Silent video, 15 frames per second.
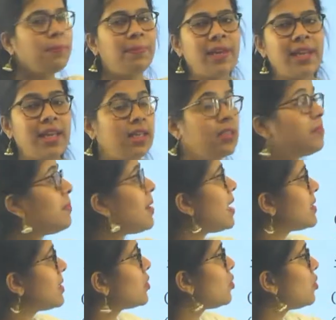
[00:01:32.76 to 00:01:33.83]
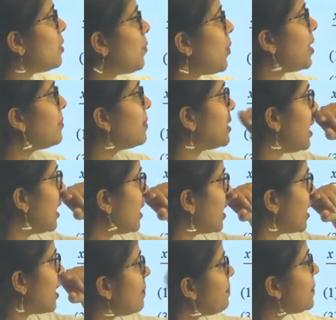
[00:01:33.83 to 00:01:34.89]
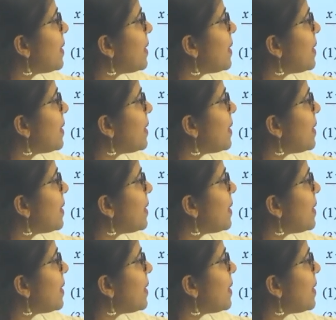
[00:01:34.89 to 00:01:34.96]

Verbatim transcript: प्लेन पासिंग थ्रू द पॉइंट बताना है